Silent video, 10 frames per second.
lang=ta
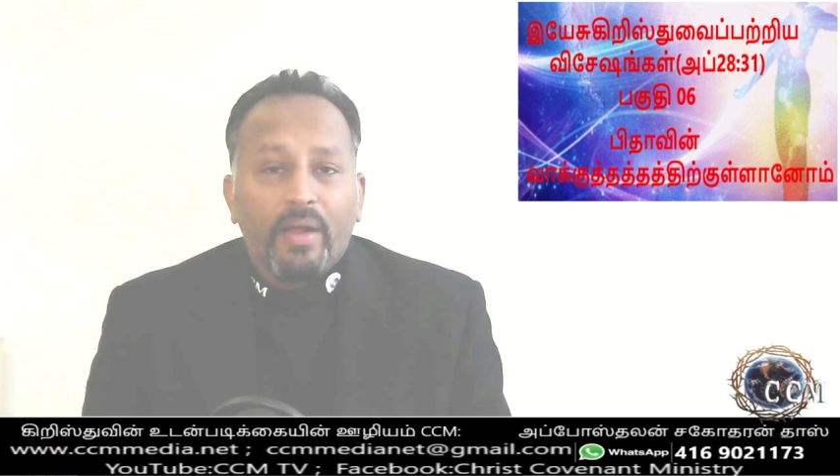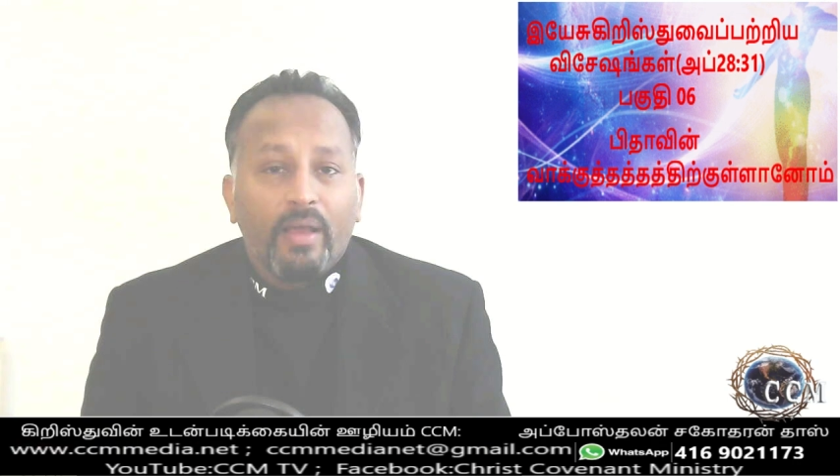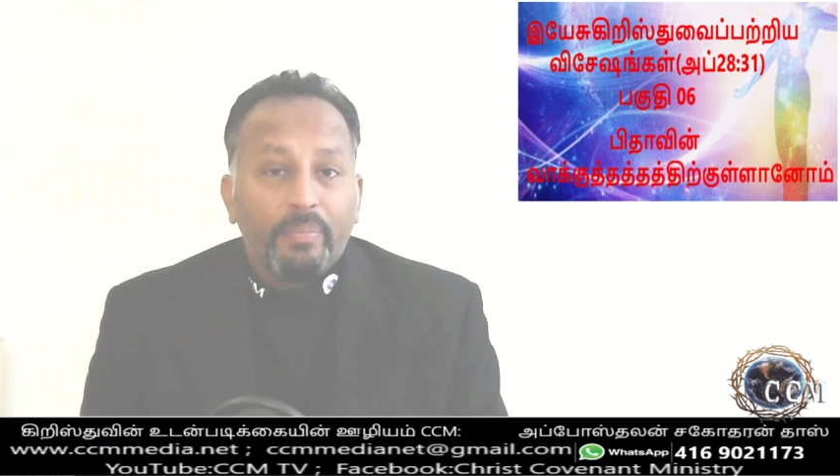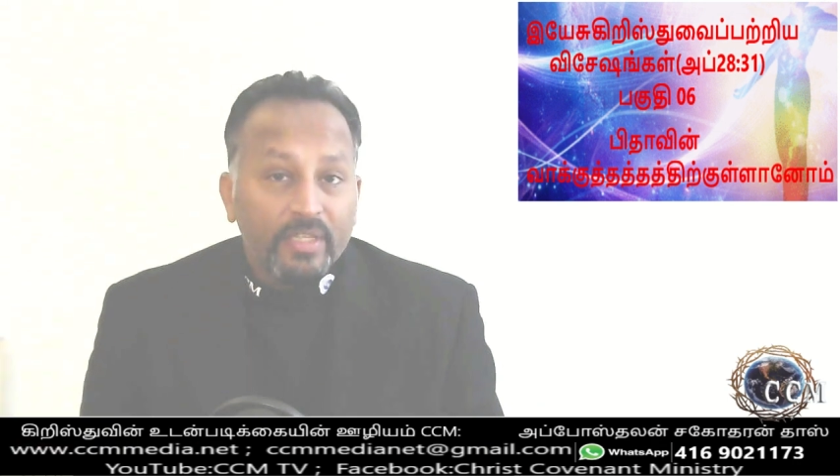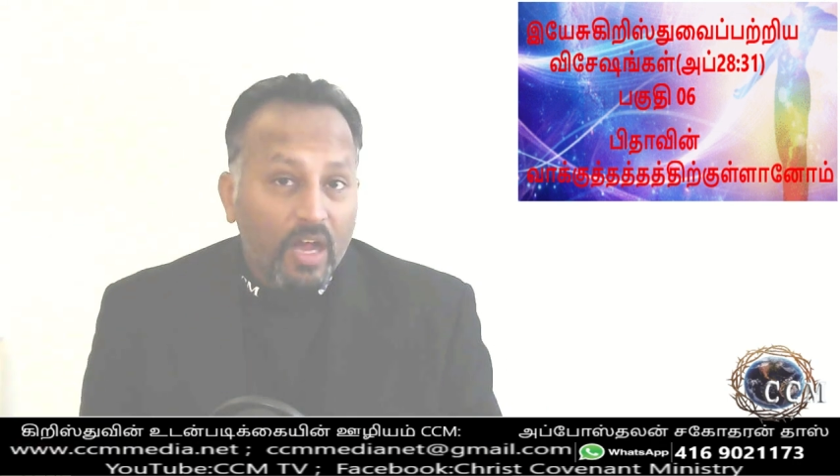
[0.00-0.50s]

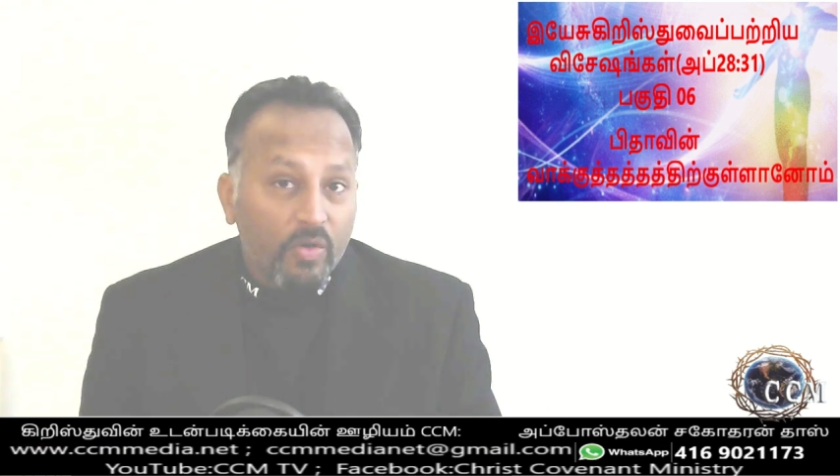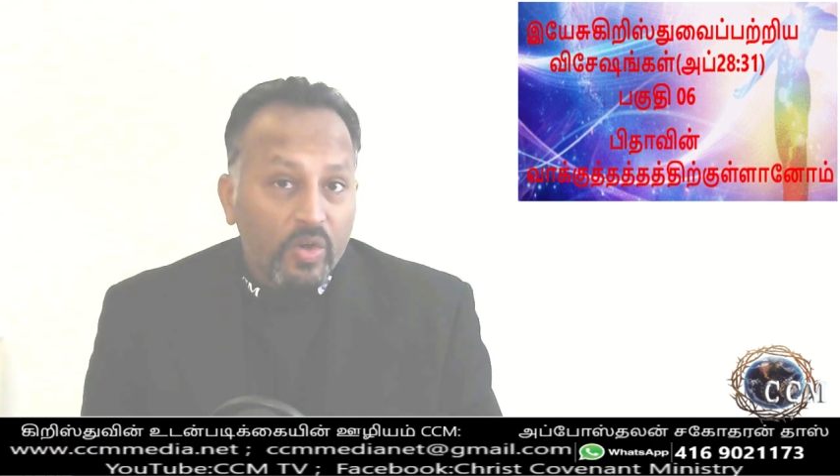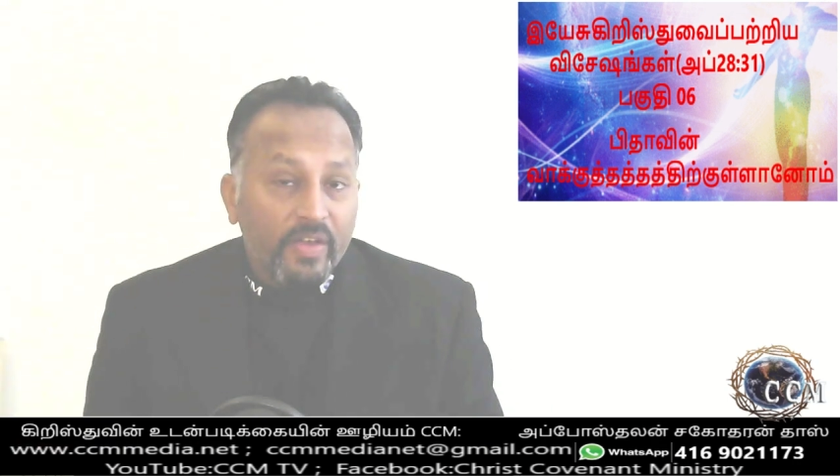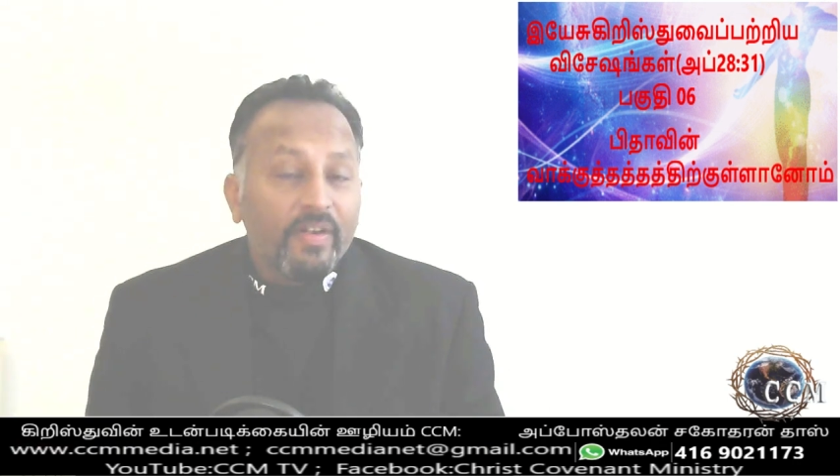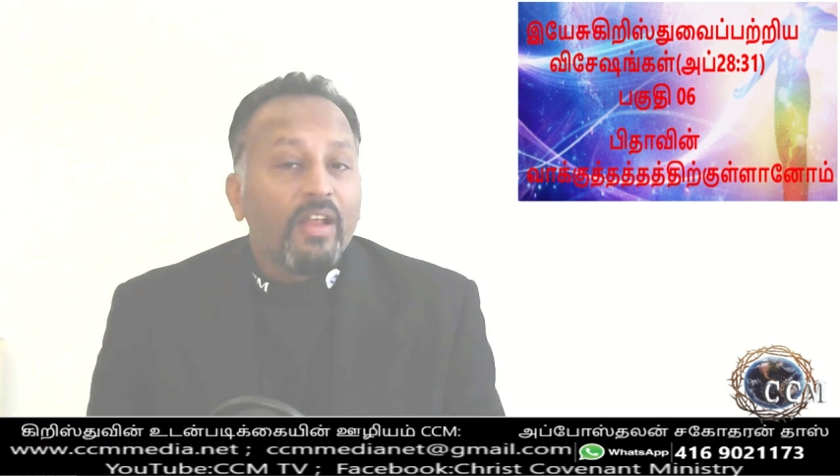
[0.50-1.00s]
ஆனால்
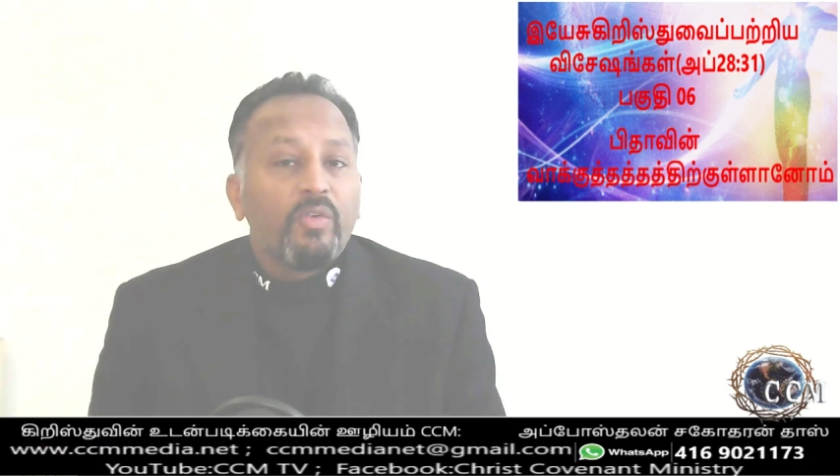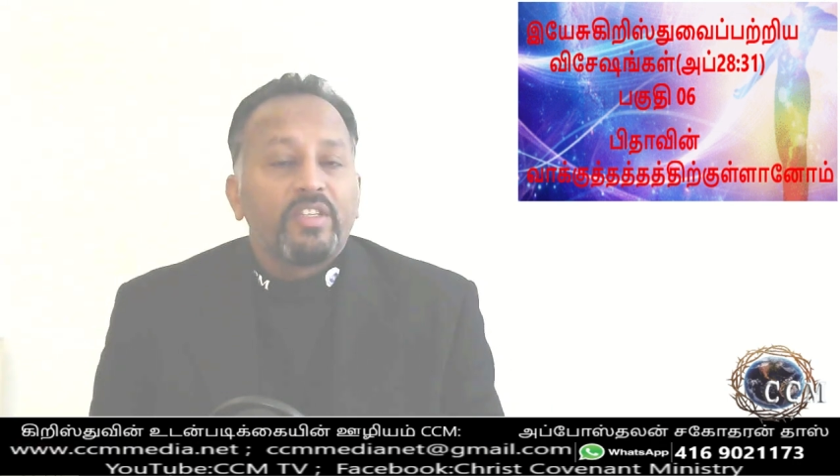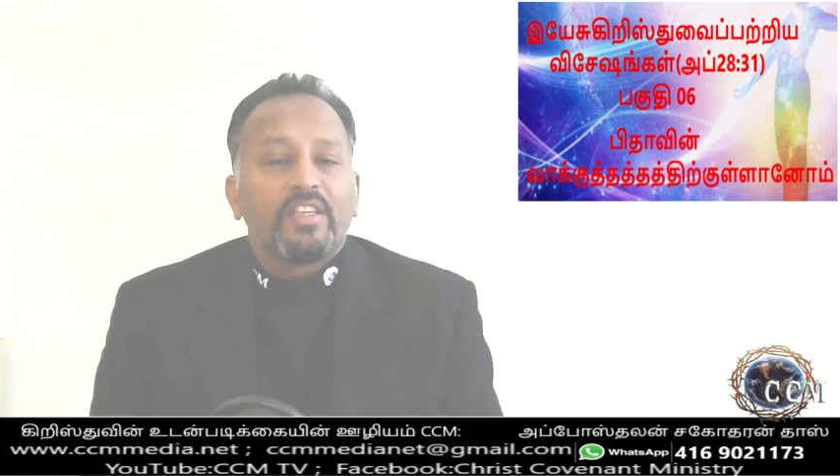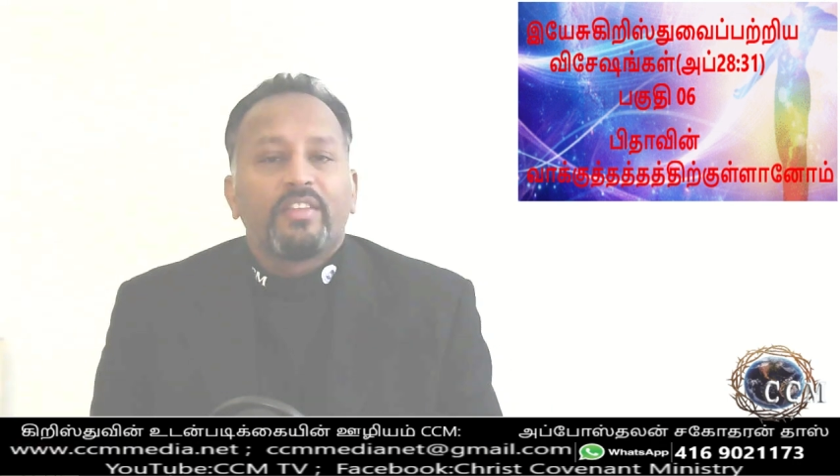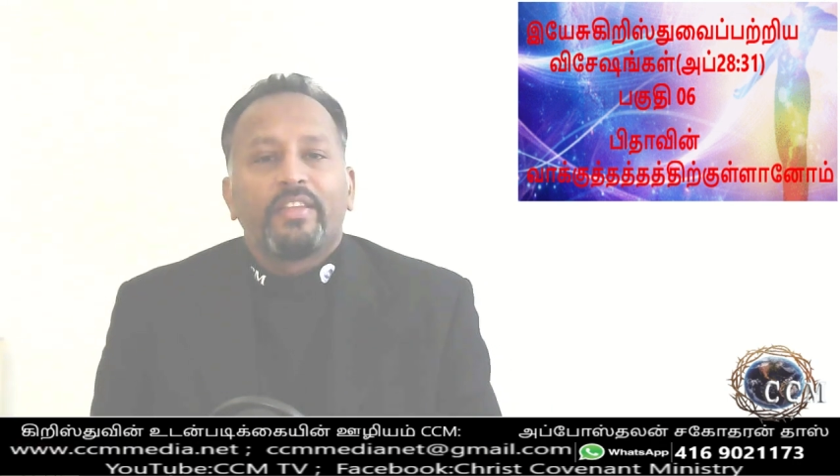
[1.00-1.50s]
பிதாவினுடையவர்கள் அவருடைய
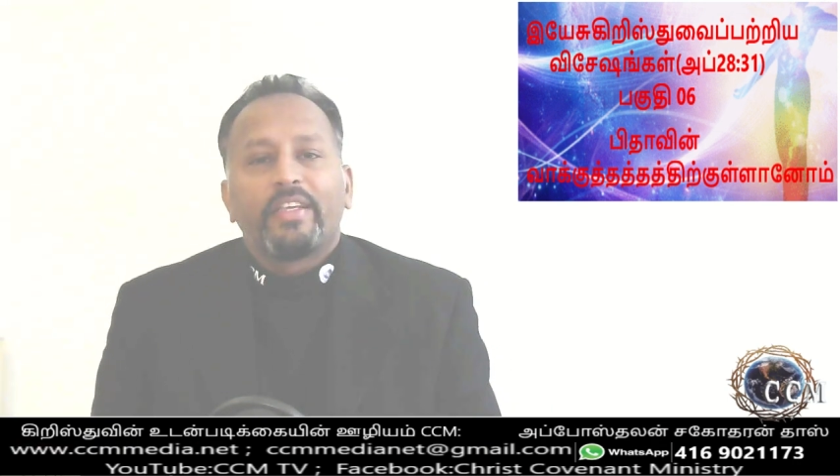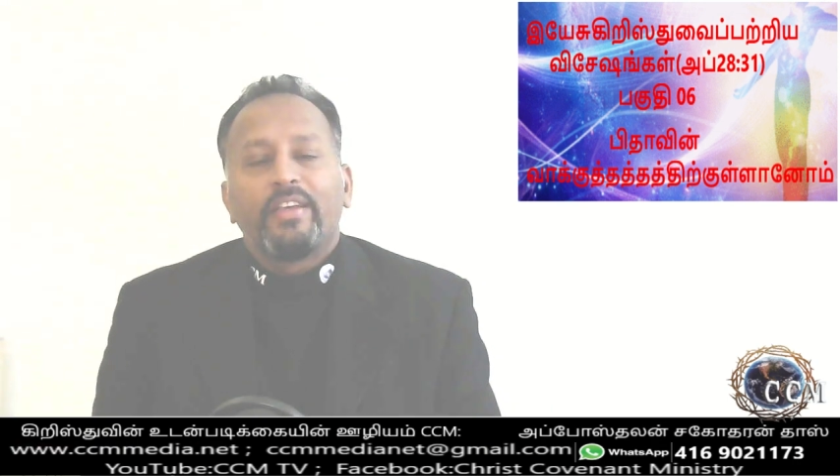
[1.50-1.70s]
சத்தத்தை